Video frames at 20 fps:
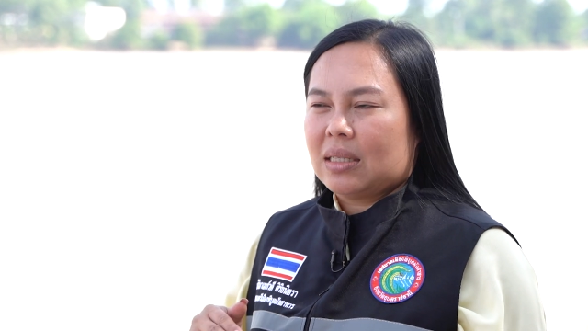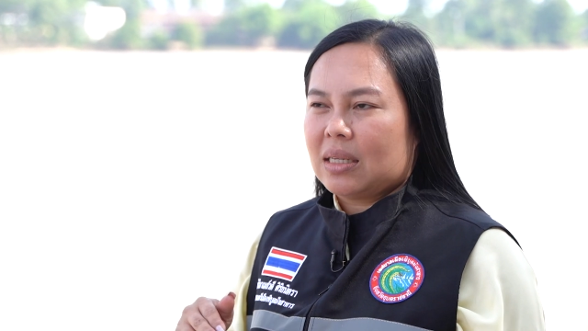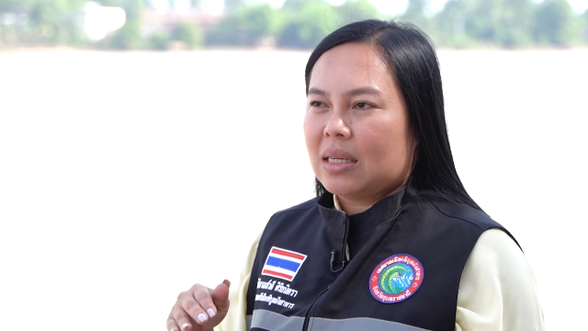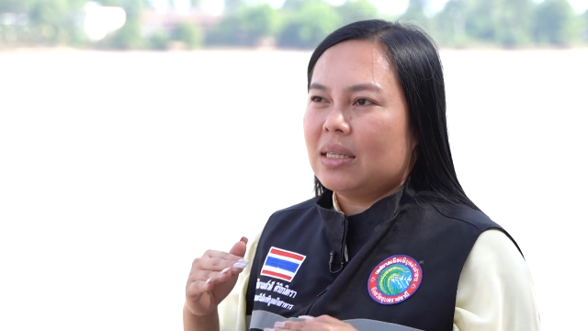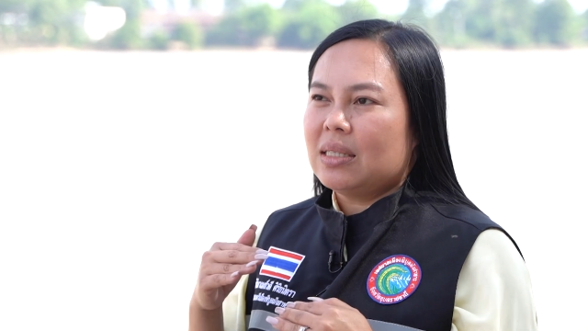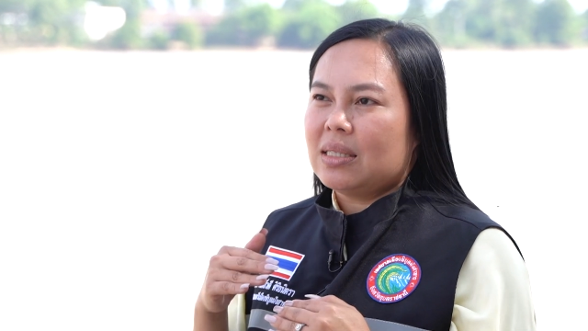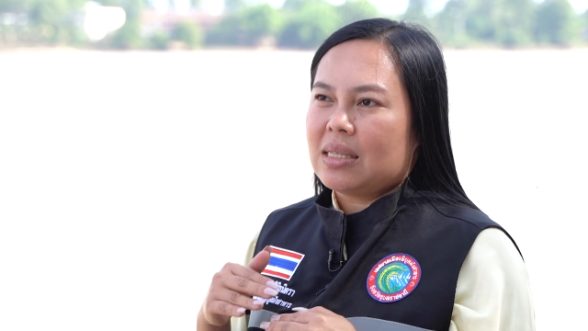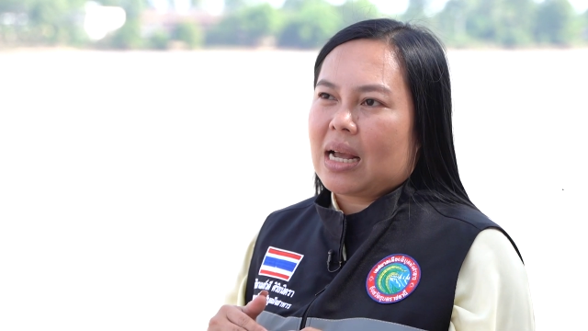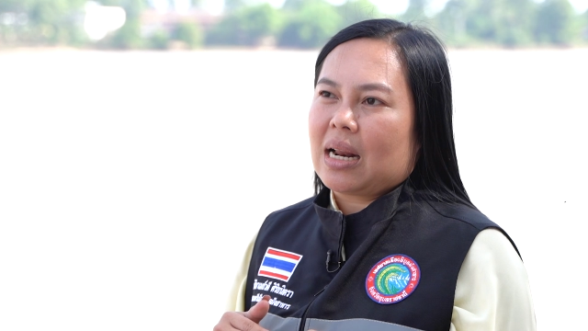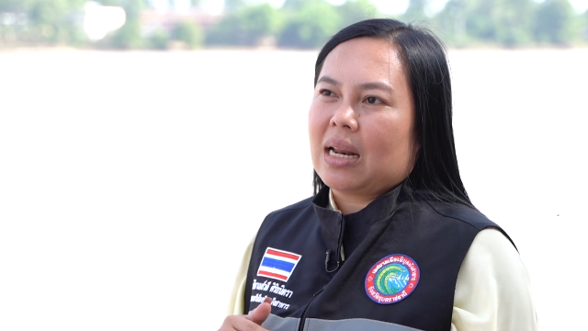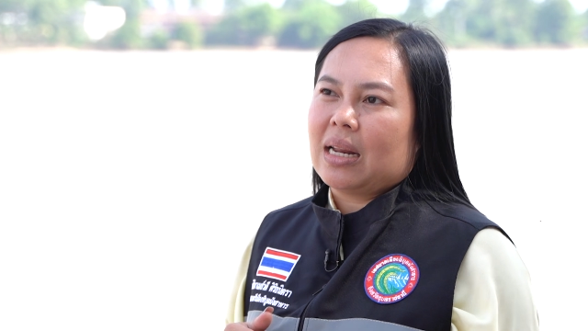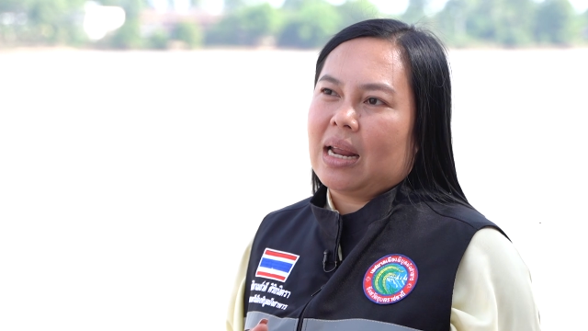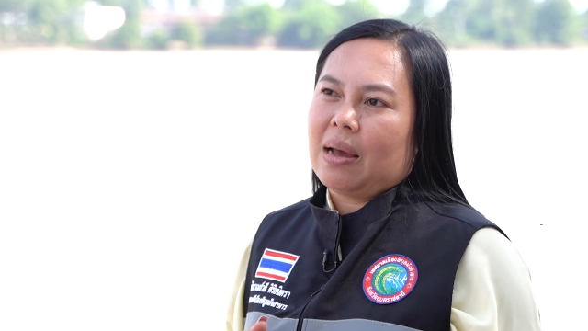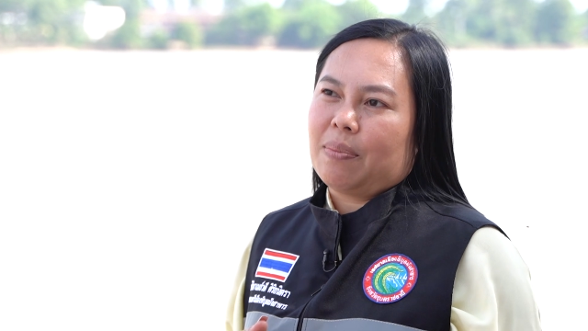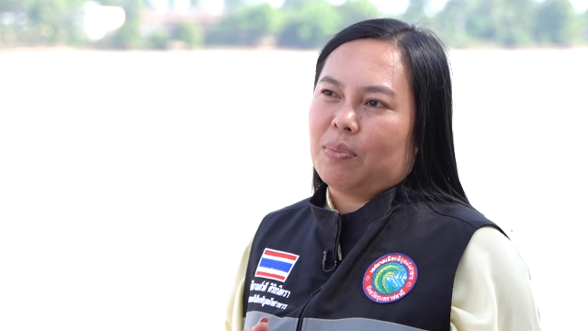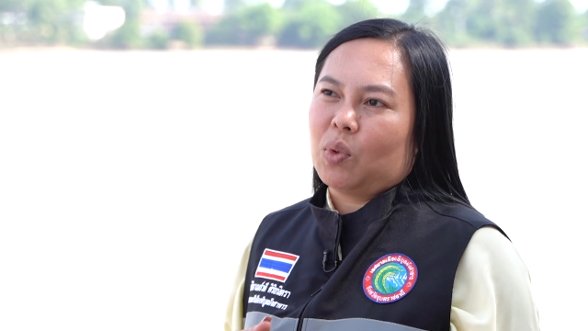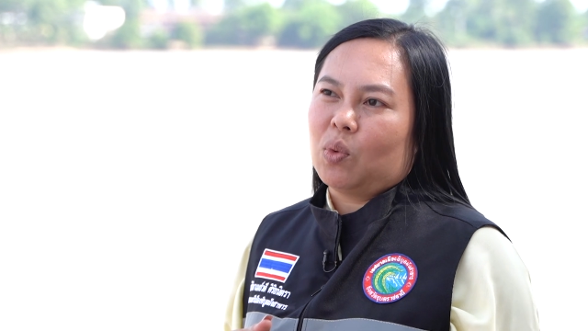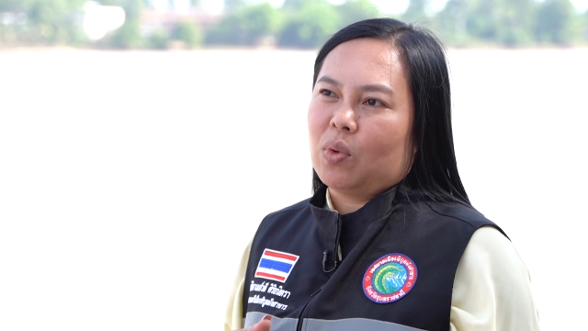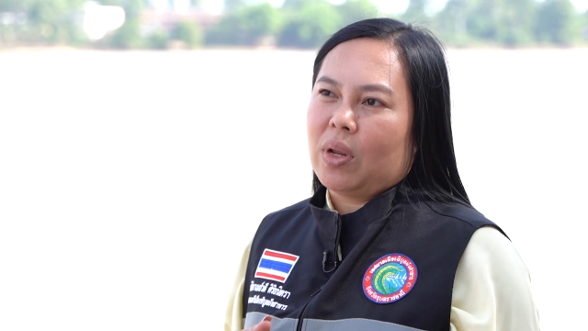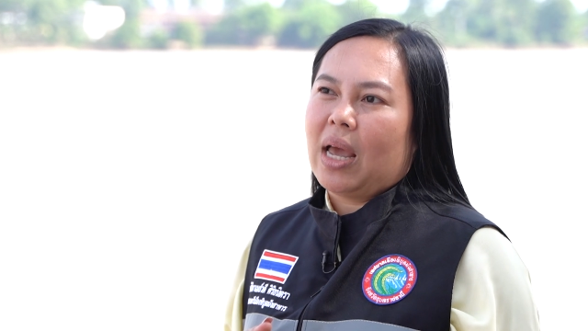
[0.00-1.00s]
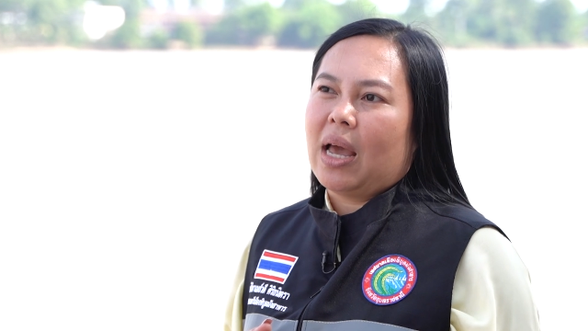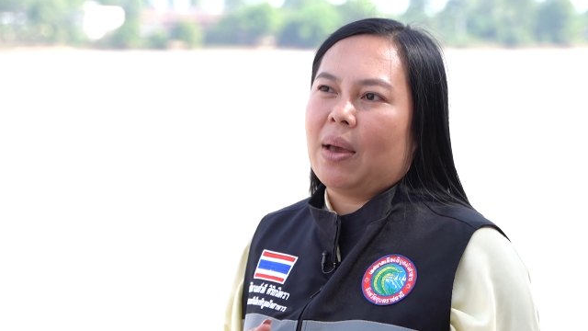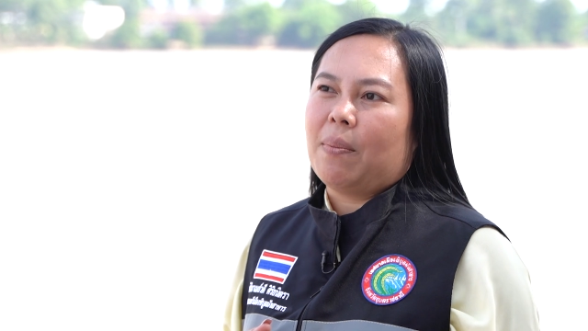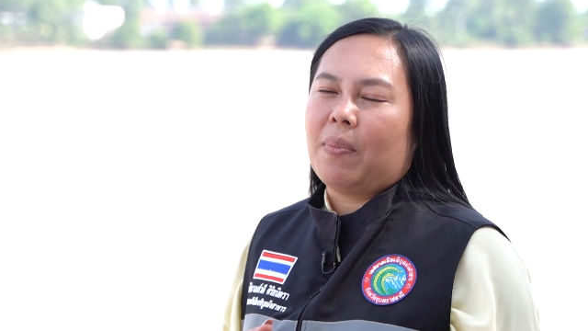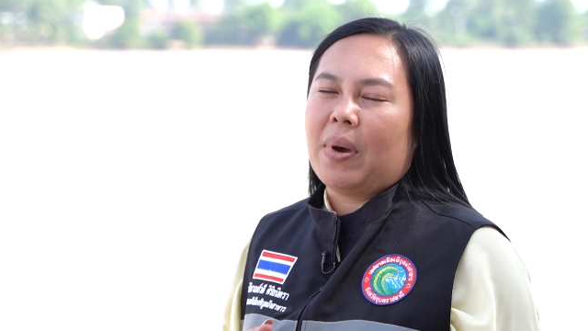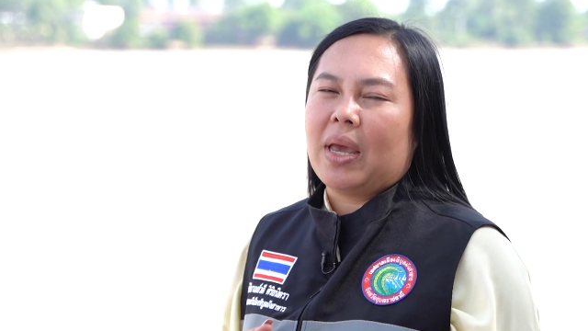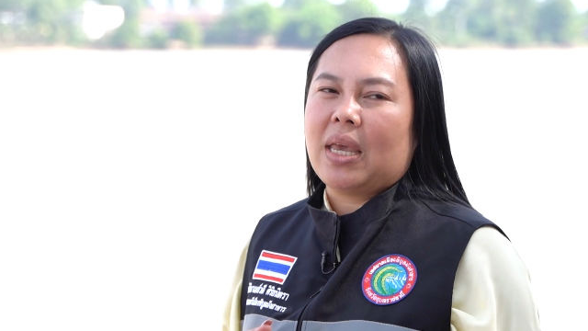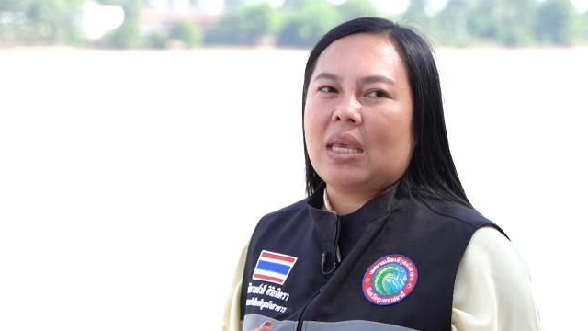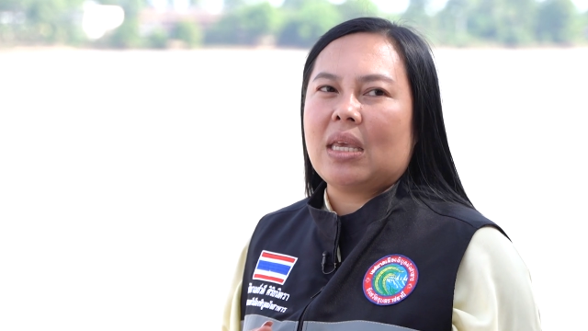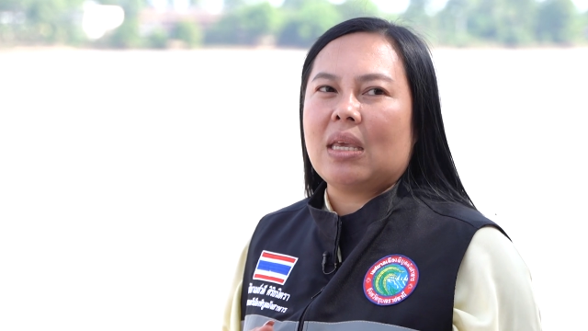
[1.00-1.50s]
ขึ้นจากระดับตรงนี้
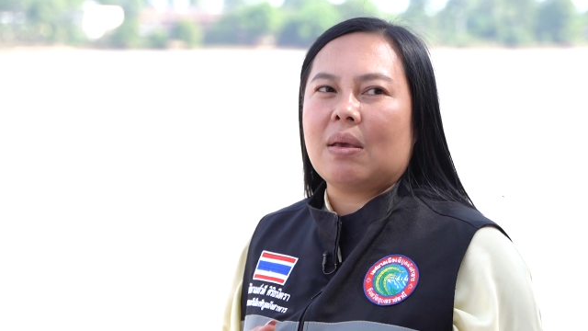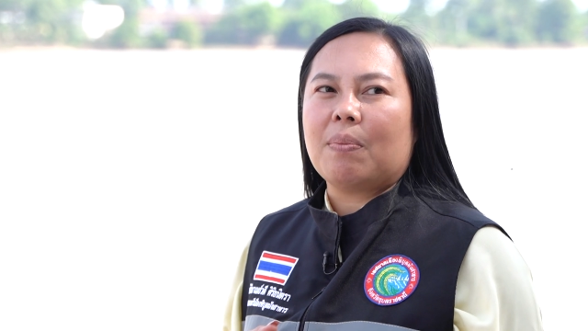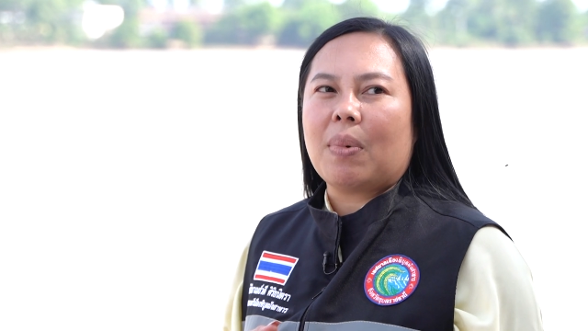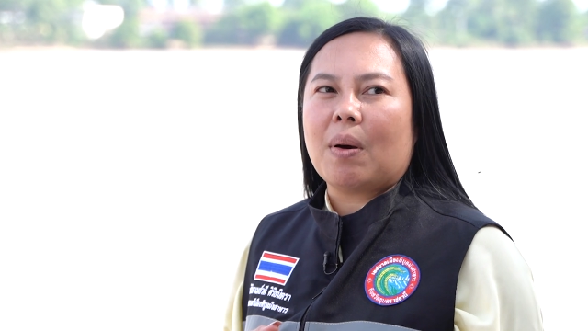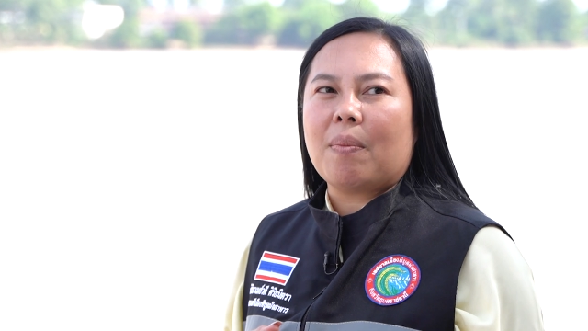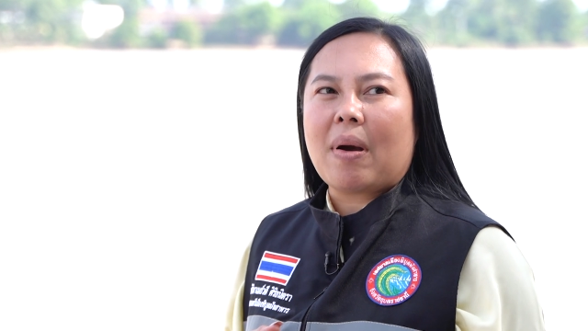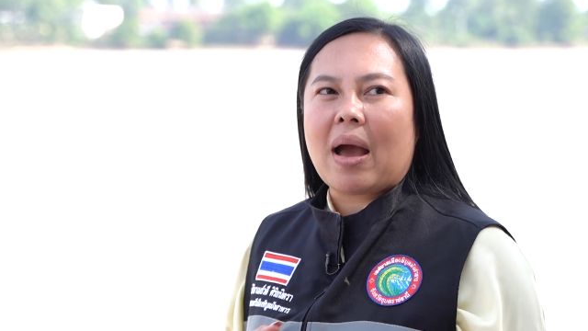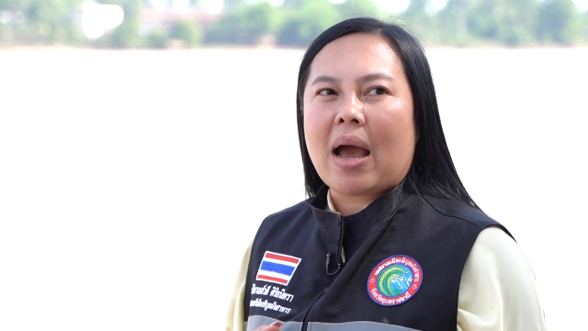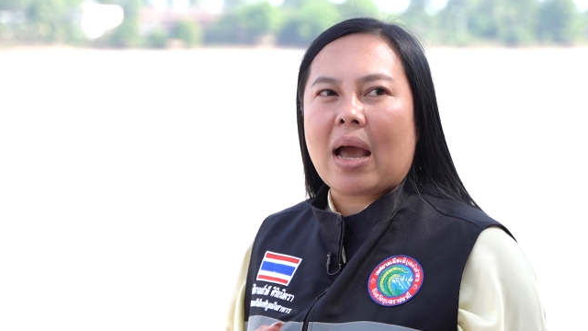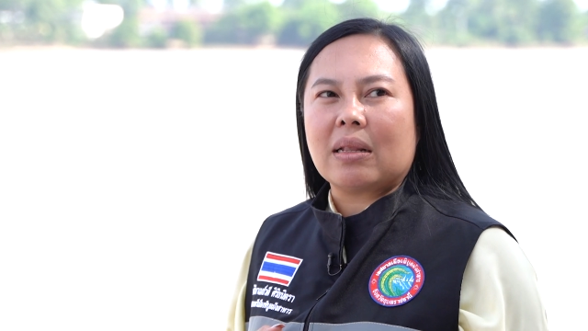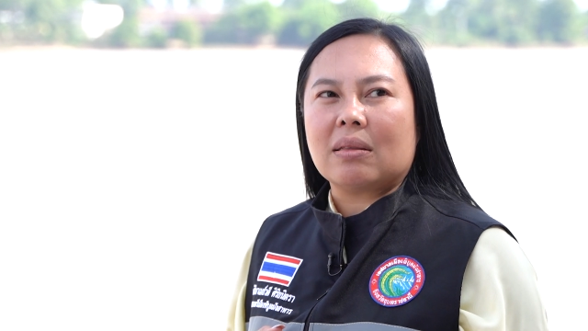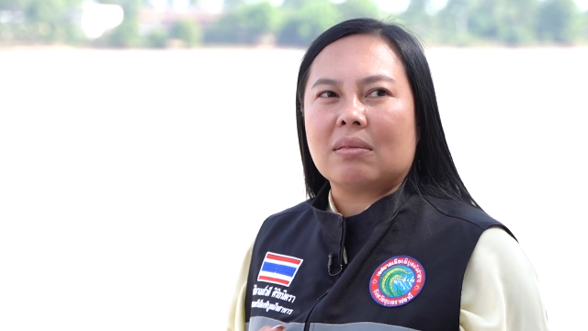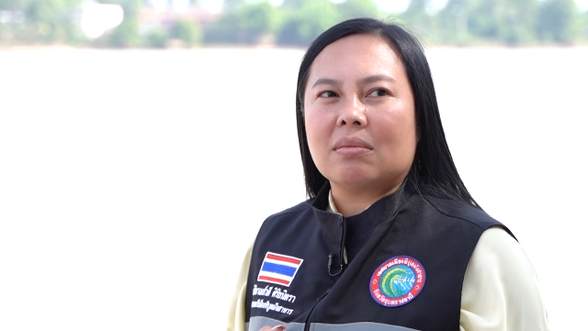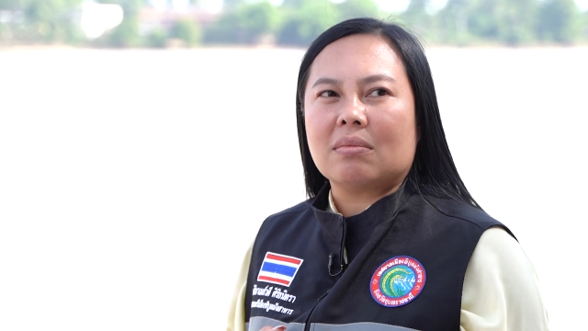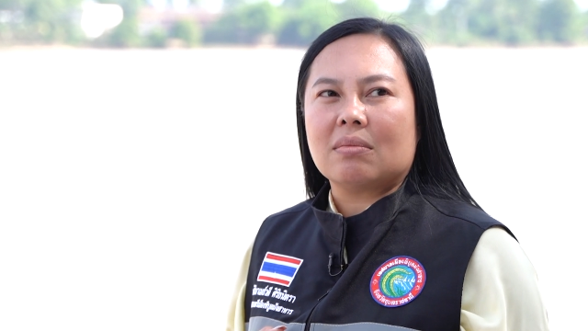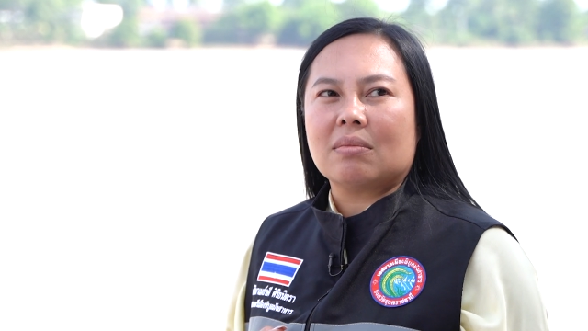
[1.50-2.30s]
ไปอีกประมาณ